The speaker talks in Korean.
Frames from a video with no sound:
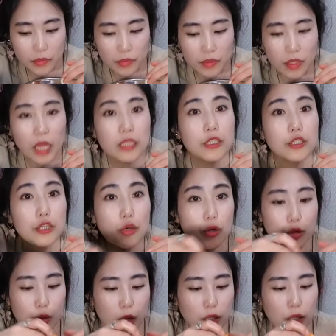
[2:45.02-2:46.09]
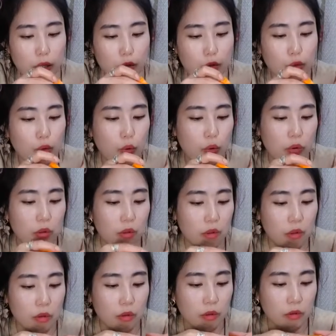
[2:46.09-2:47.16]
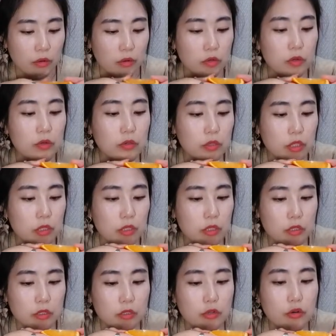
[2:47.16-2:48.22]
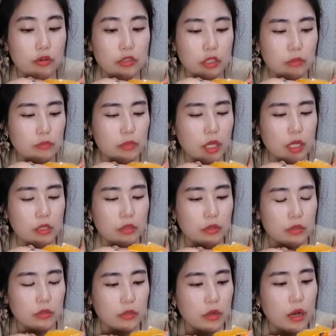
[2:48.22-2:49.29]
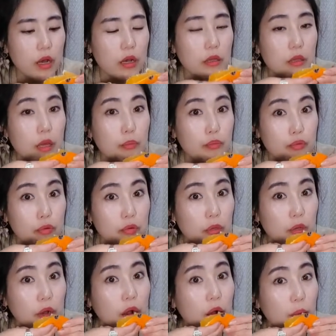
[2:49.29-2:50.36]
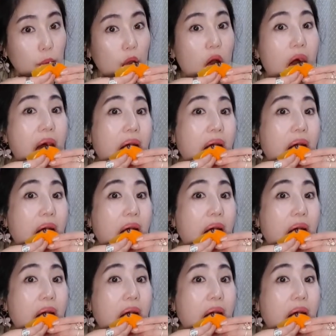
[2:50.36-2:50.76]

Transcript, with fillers: 딴 지역에도 하나 냅두고 그런 그럴 심산이었을까? 나쁘게 생각하면